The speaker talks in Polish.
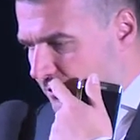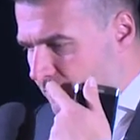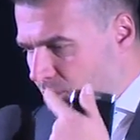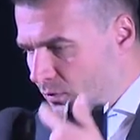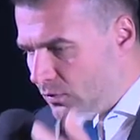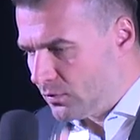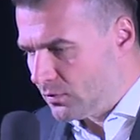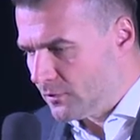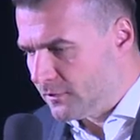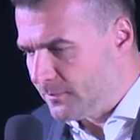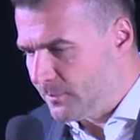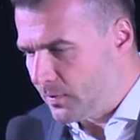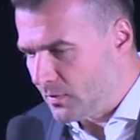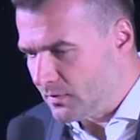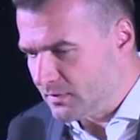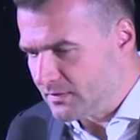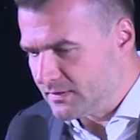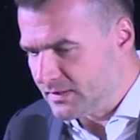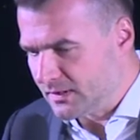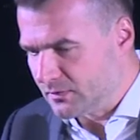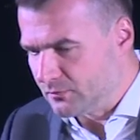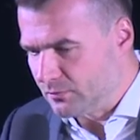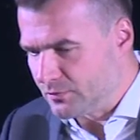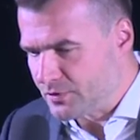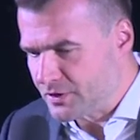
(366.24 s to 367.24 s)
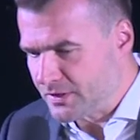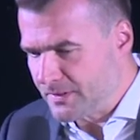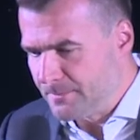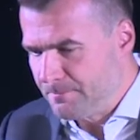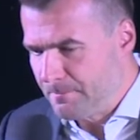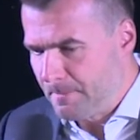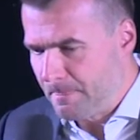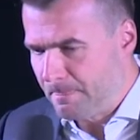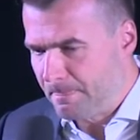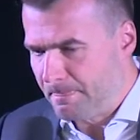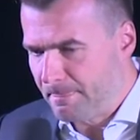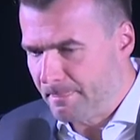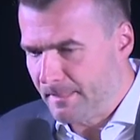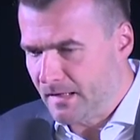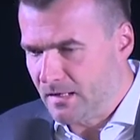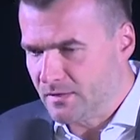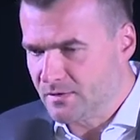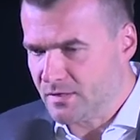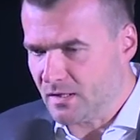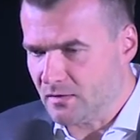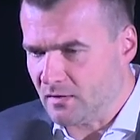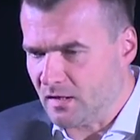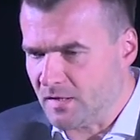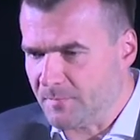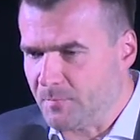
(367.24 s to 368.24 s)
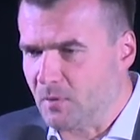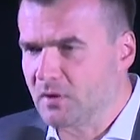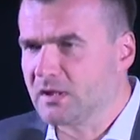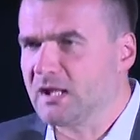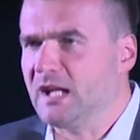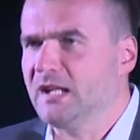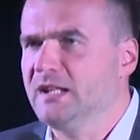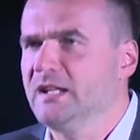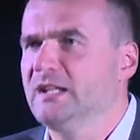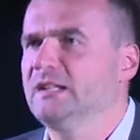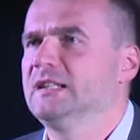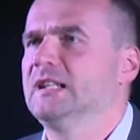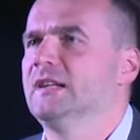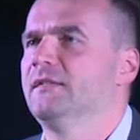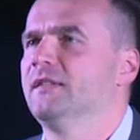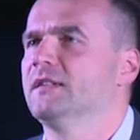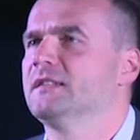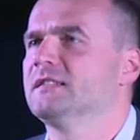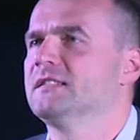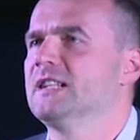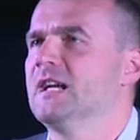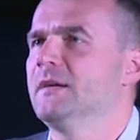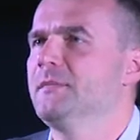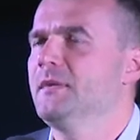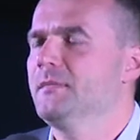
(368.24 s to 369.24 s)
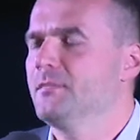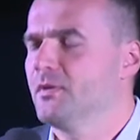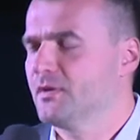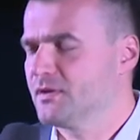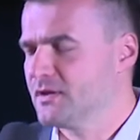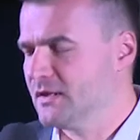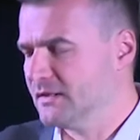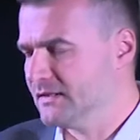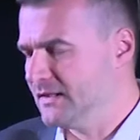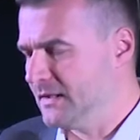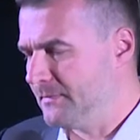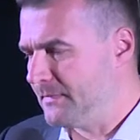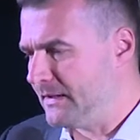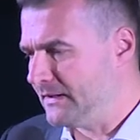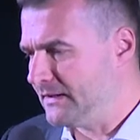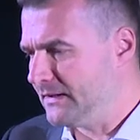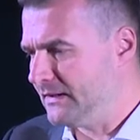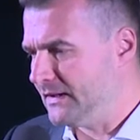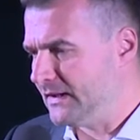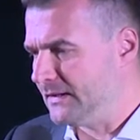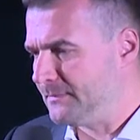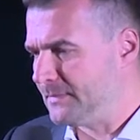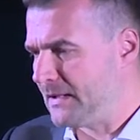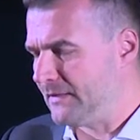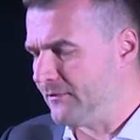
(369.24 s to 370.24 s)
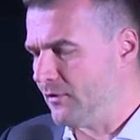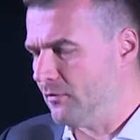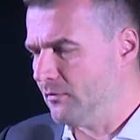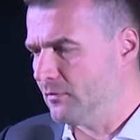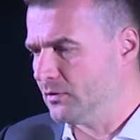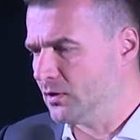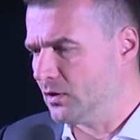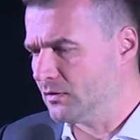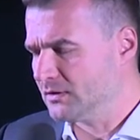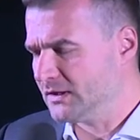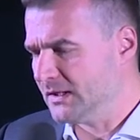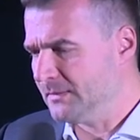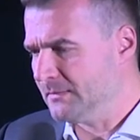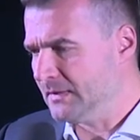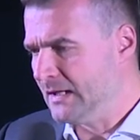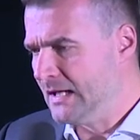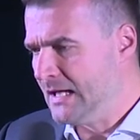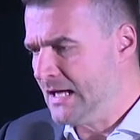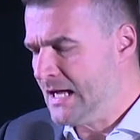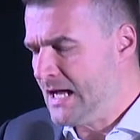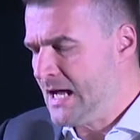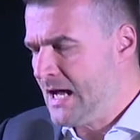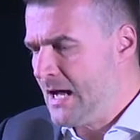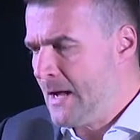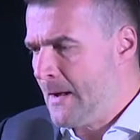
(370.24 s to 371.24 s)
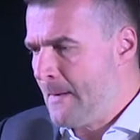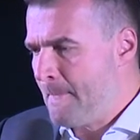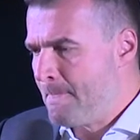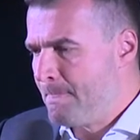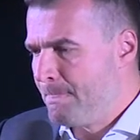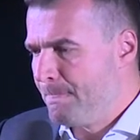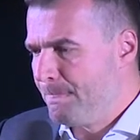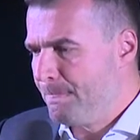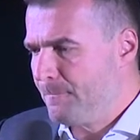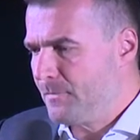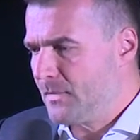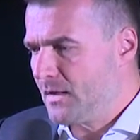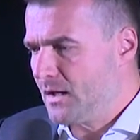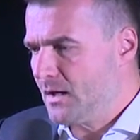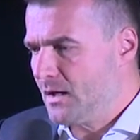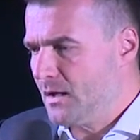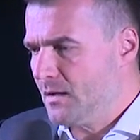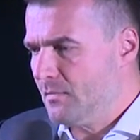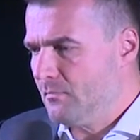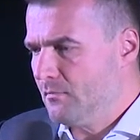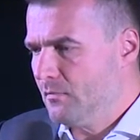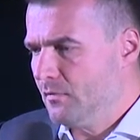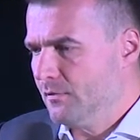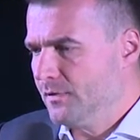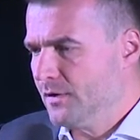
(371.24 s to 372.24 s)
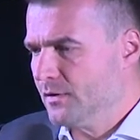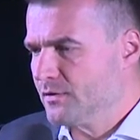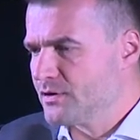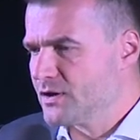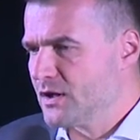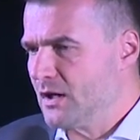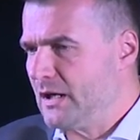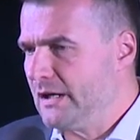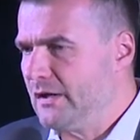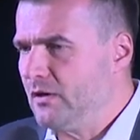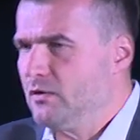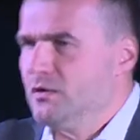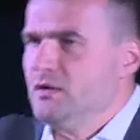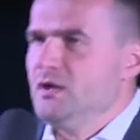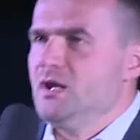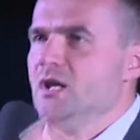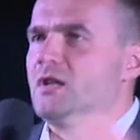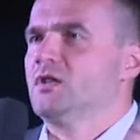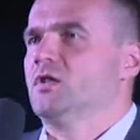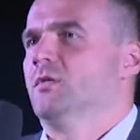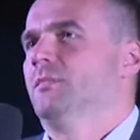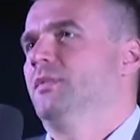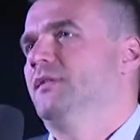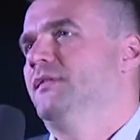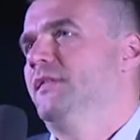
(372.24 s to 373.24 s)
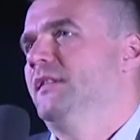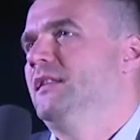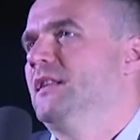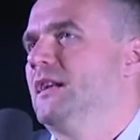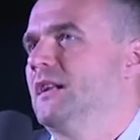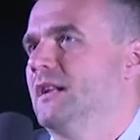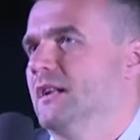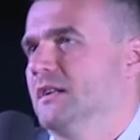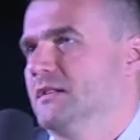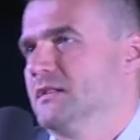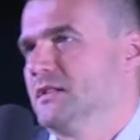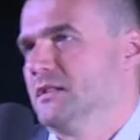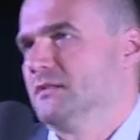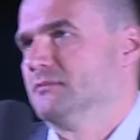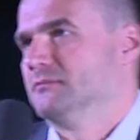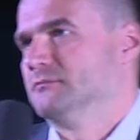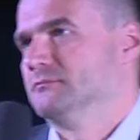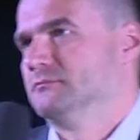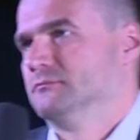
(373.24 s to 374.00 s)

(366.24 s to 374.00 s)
twórców w Polsce, którzy czas na spotkaniach nawet z nami podczas debaty nad prawem autorskim mówią, że ale oni nie chcą być w internecie.